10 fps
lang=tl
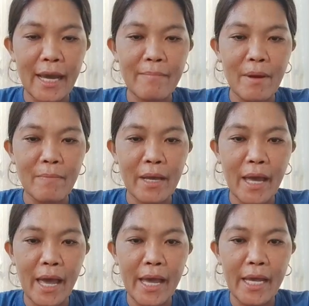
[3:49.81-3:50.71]
Kay Ma'am
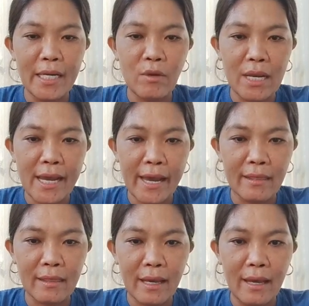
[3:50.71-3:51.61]
Kay
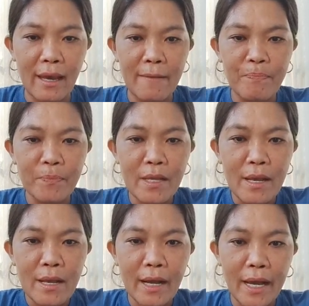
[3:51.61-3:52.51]
Doliente.
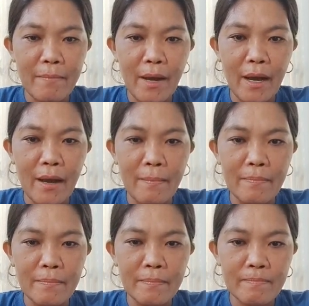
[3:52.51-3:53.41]
Kay
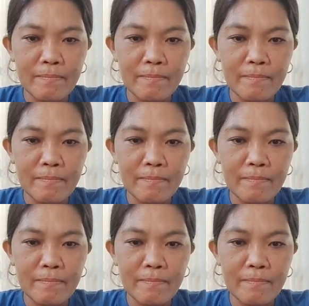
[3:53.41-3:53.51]
Ma'am